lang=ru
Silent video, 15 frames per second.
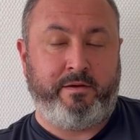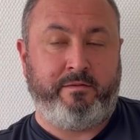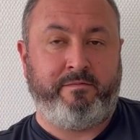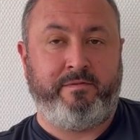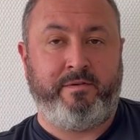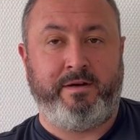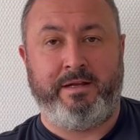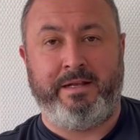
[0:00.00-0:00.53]

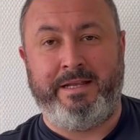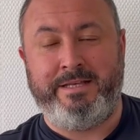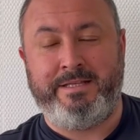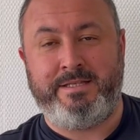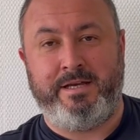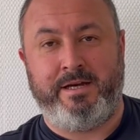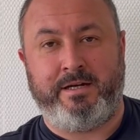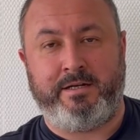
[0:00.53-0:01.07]
в
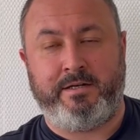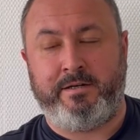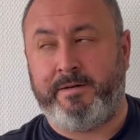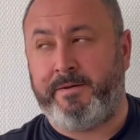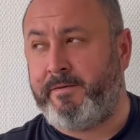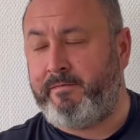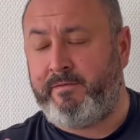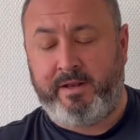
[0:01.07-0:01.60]
листьях
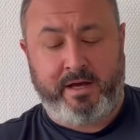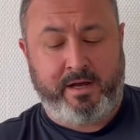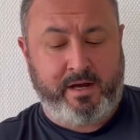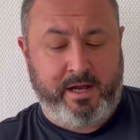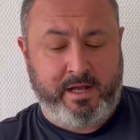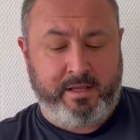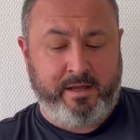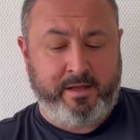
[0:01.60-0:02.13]
э,
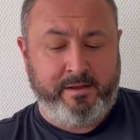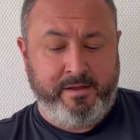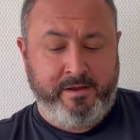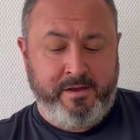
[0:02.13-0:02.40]
винограда.